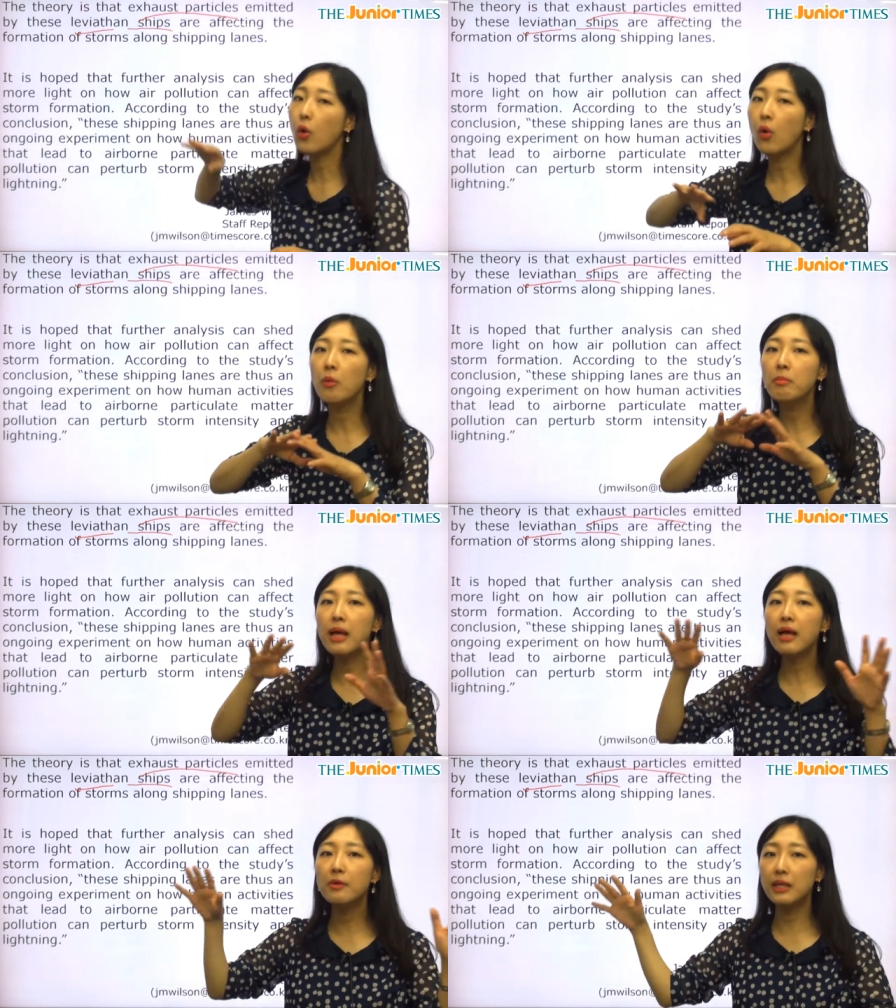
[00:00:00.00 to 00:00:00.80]

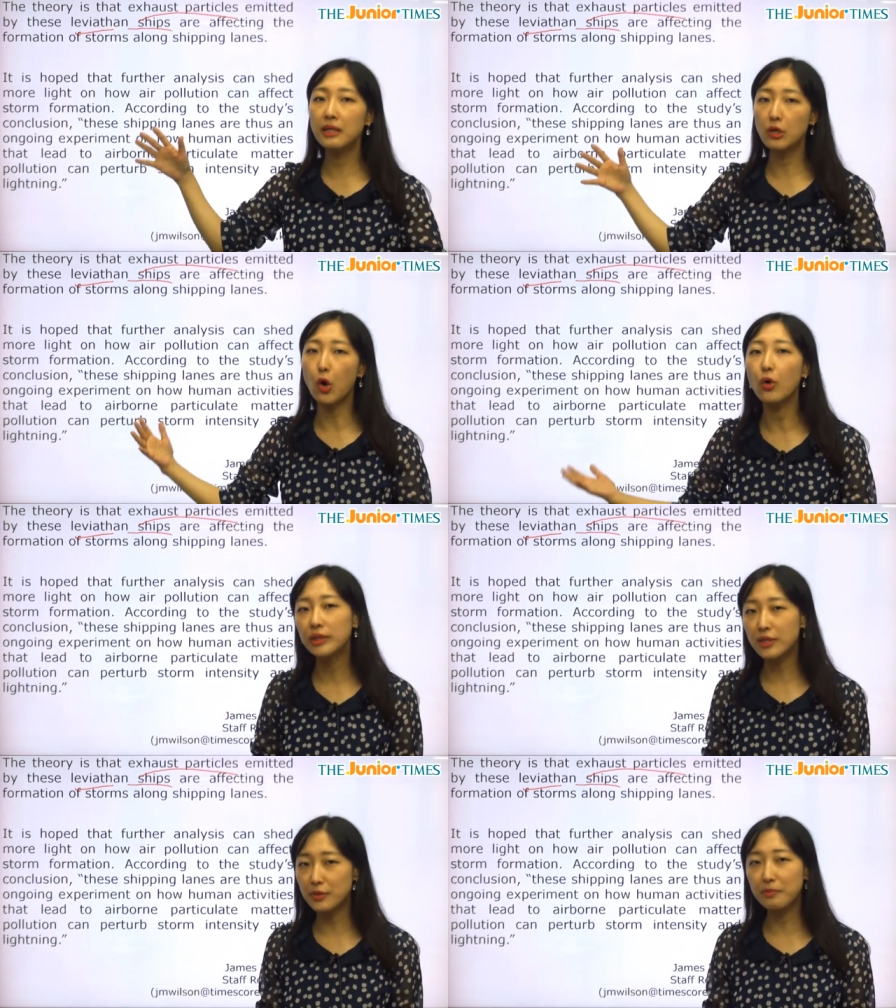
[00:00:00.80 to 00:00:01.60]
어마어마한
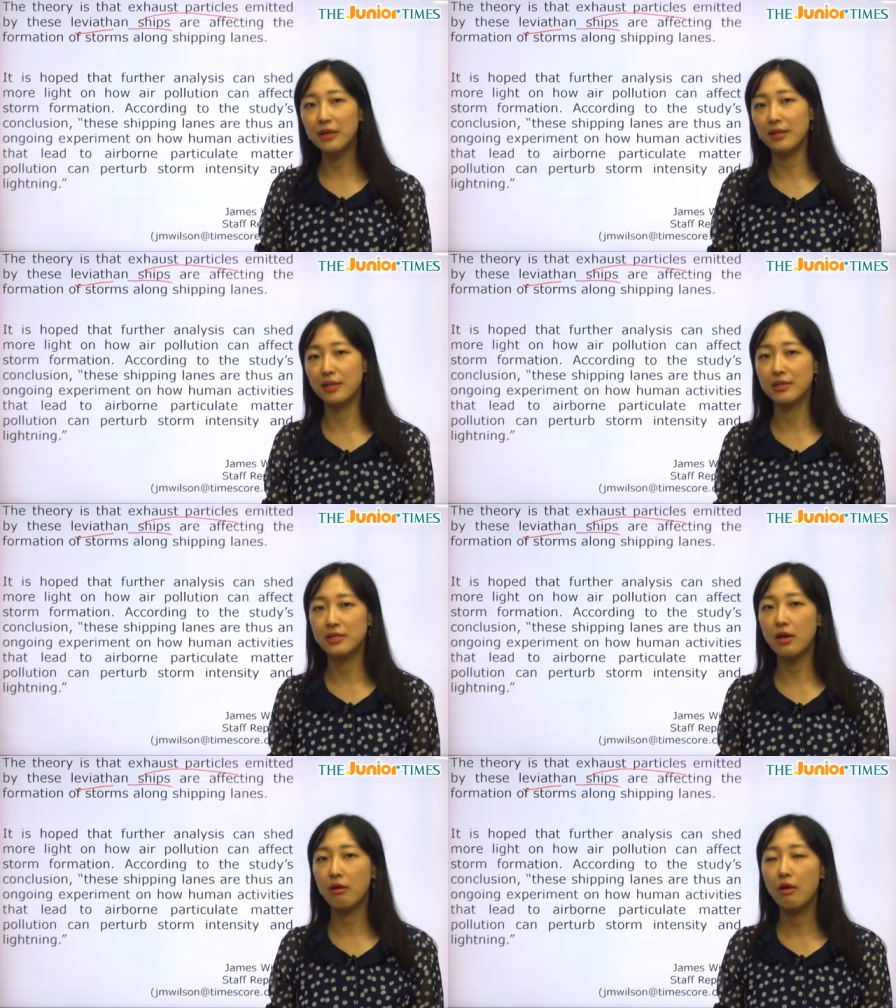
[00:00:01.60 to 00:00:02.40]
거대 선박이
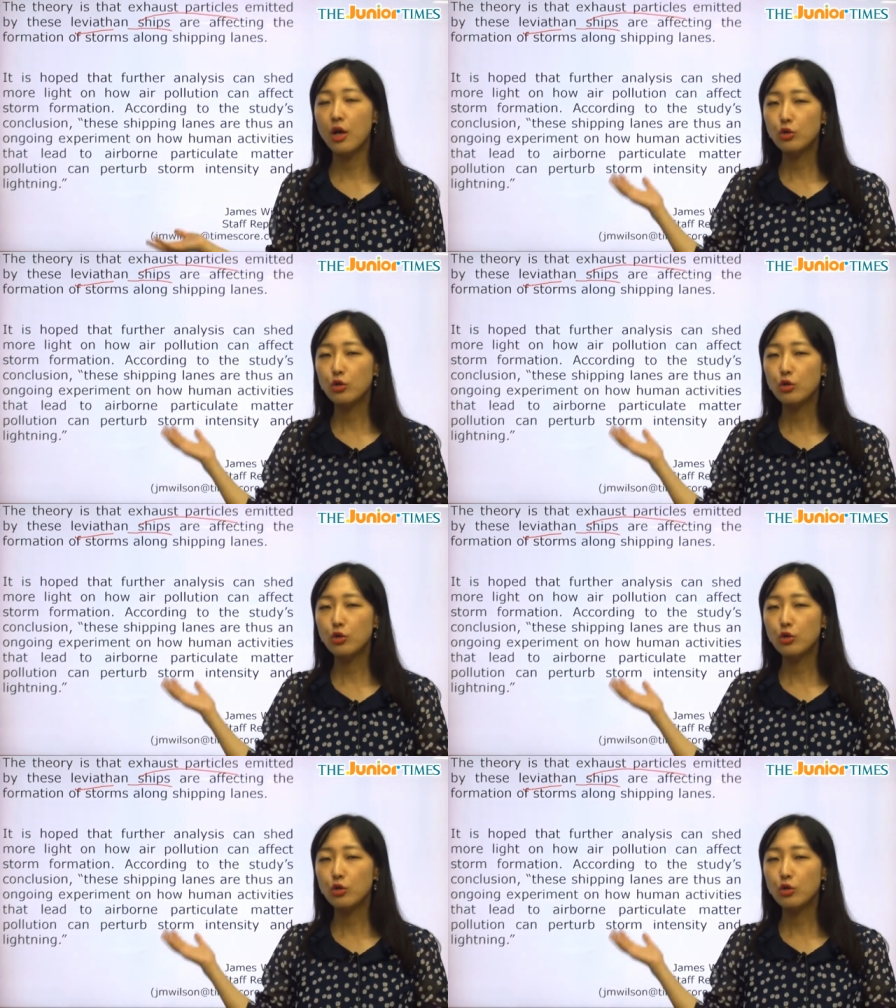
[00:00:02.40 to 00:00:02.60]
되겠죠.